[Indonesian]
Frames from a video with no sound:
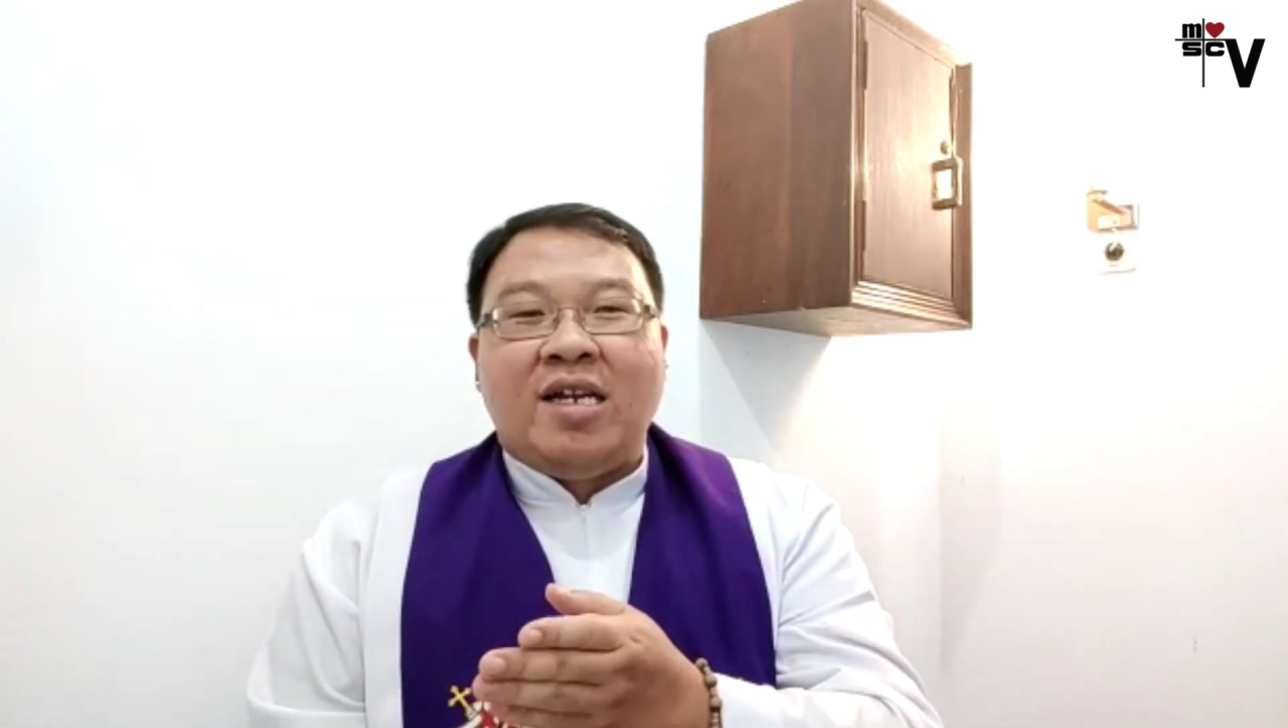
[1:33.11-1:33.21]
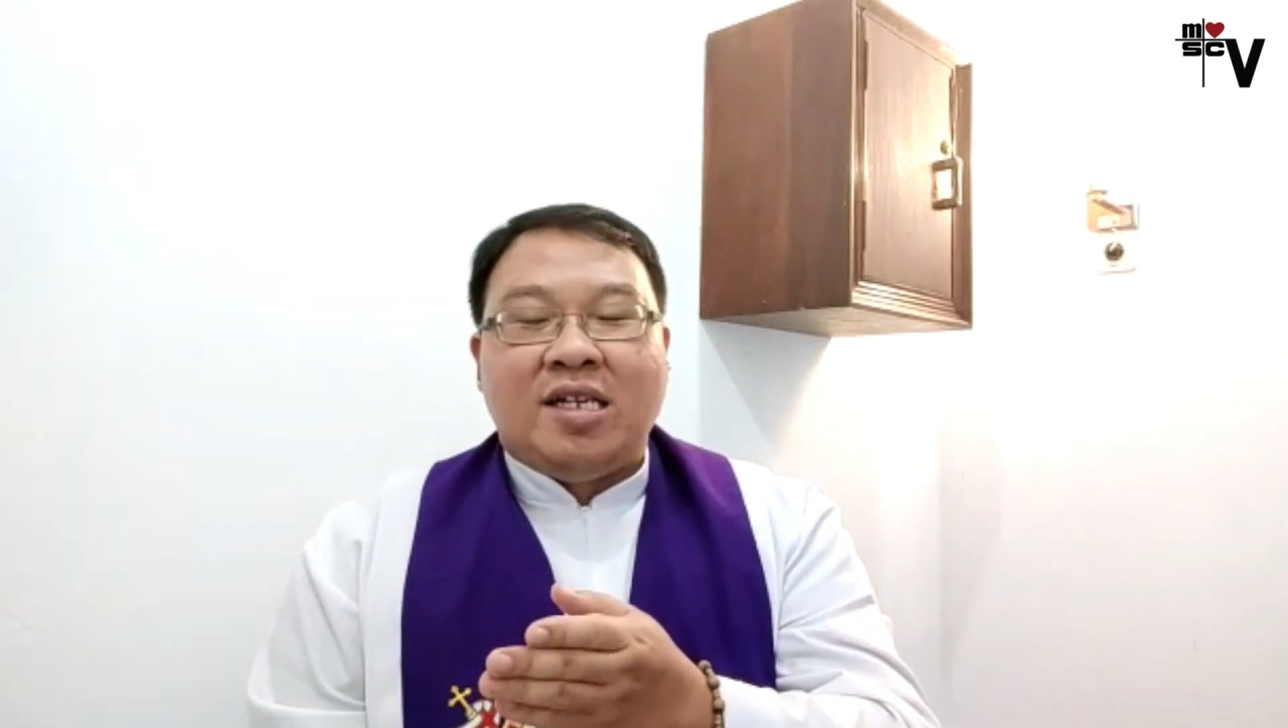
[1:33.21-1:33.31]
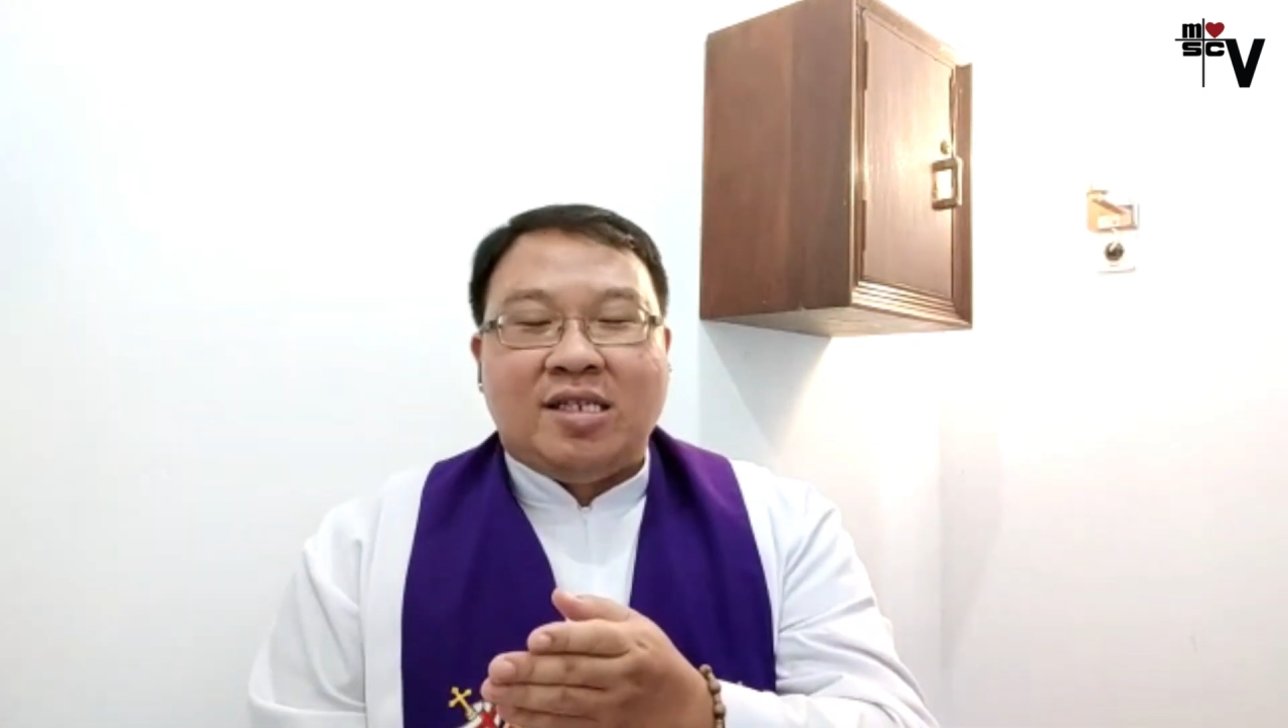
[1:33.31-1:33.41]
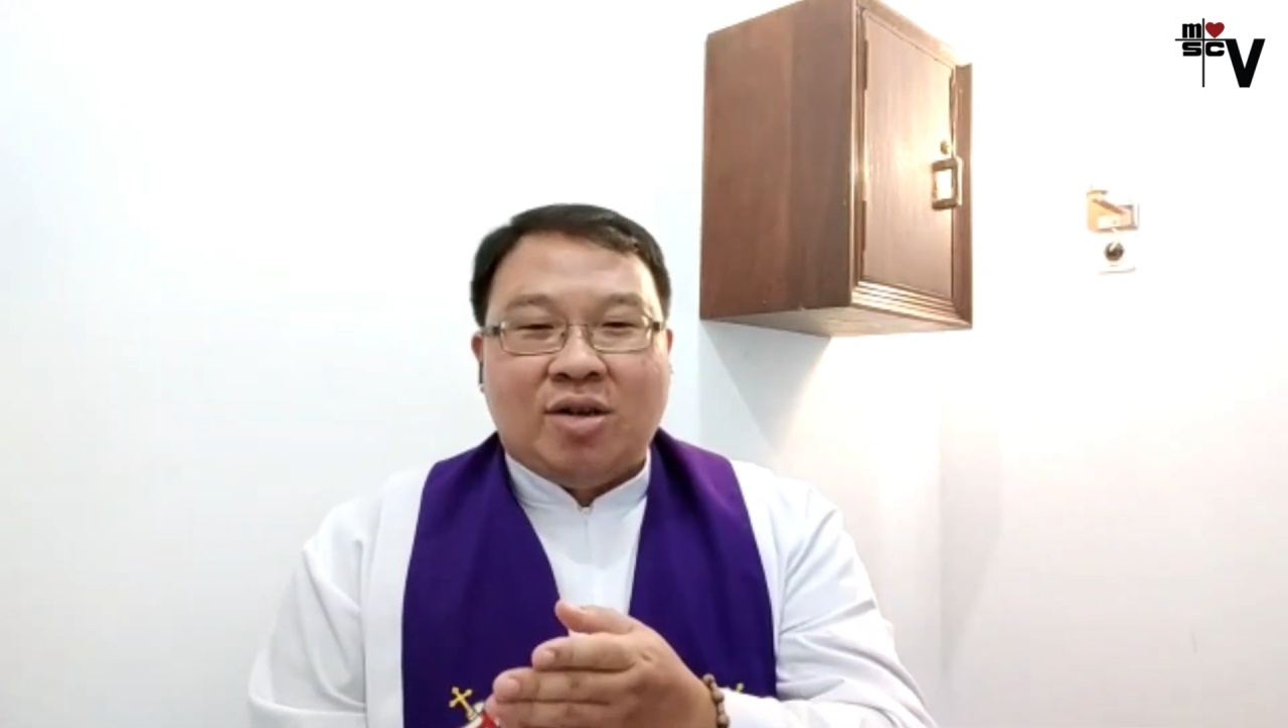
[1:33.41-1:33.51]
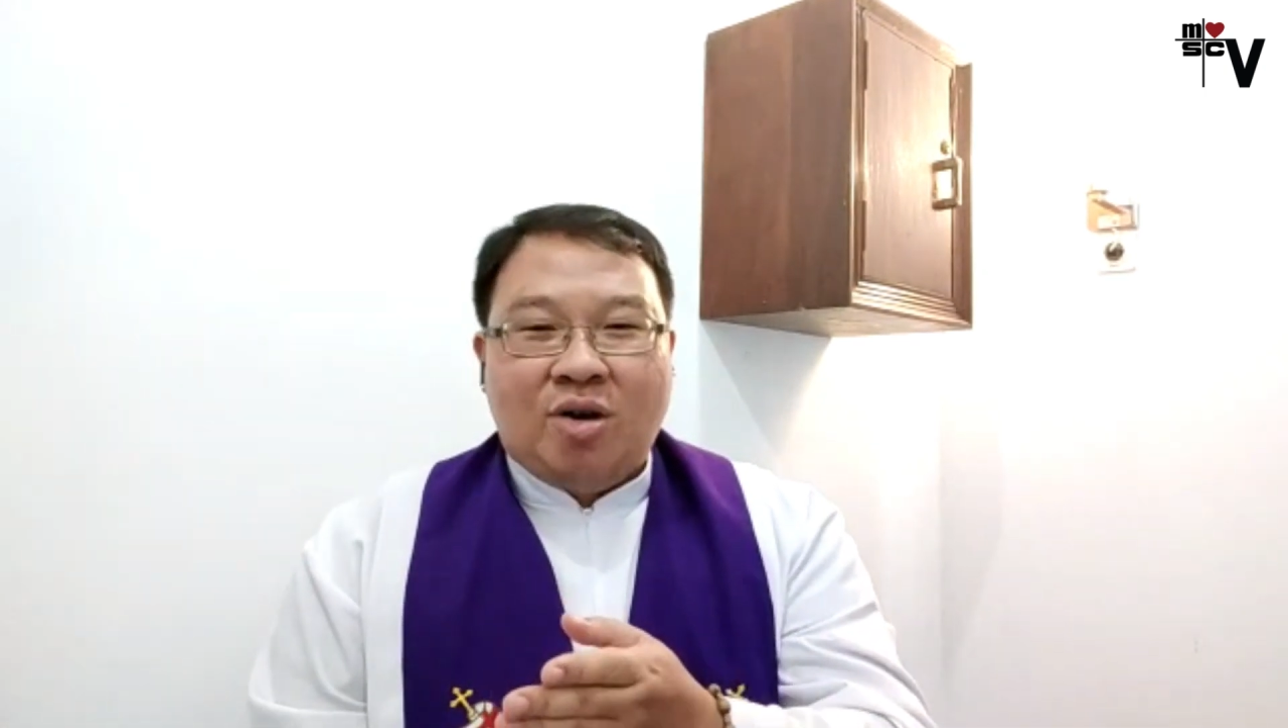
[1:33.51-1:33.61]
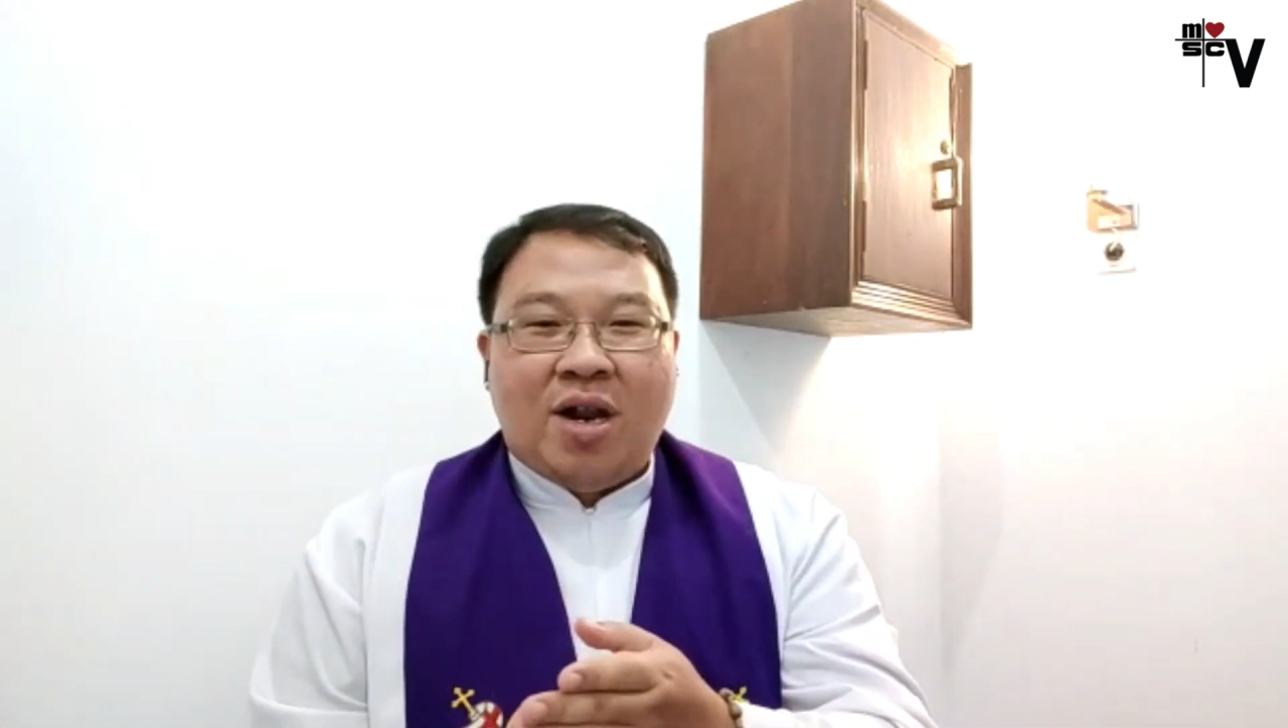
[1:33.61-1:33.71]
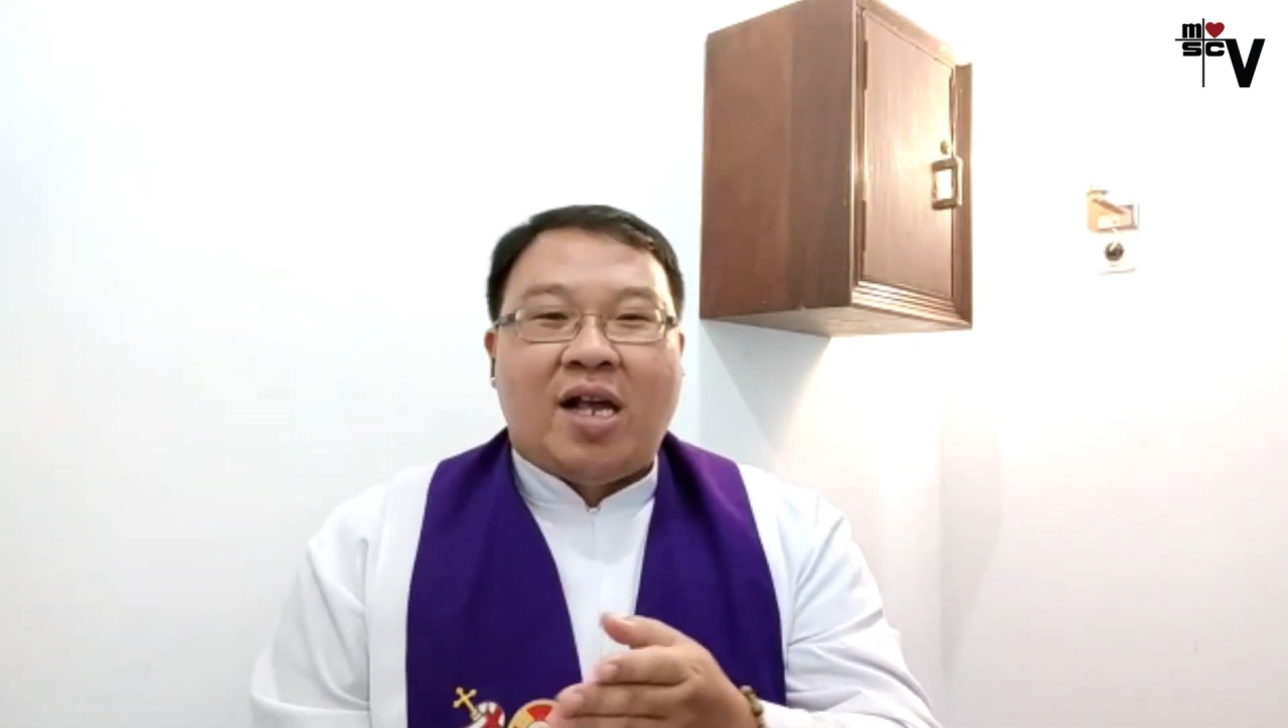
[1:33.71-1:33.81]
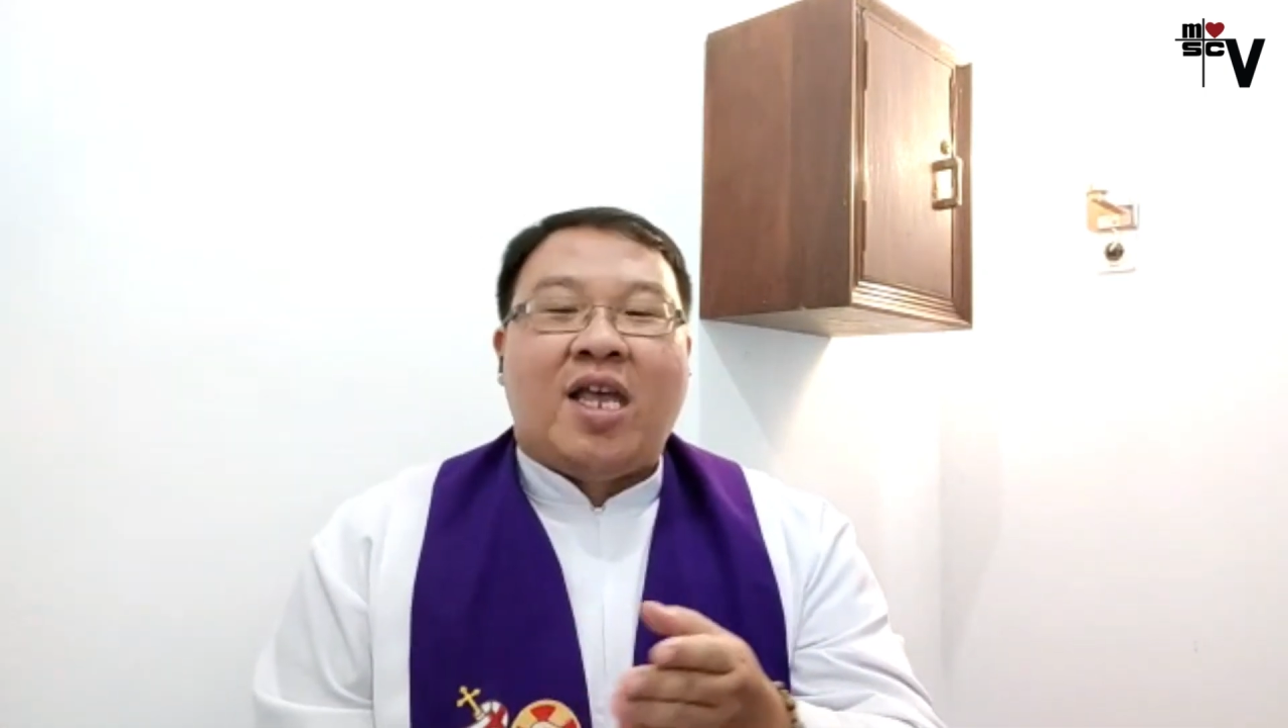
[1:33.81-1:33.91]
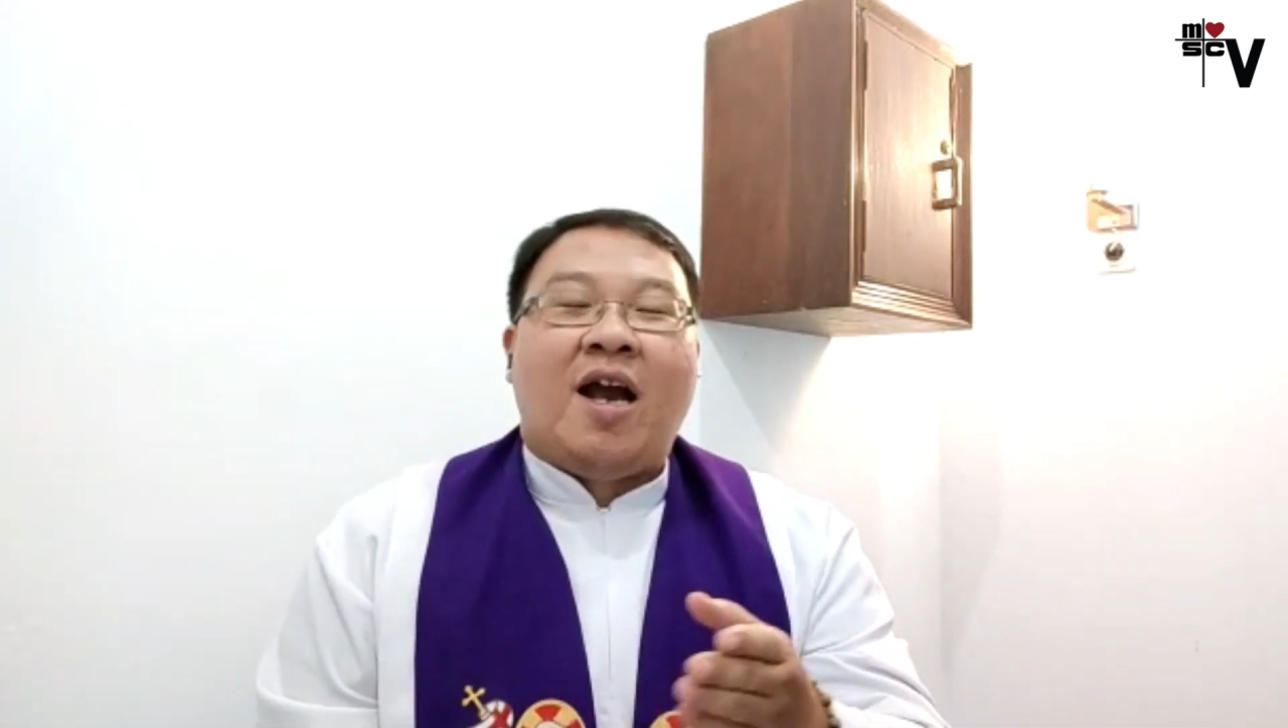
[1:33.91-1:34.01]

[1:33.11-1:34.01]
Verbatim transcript: dan seorang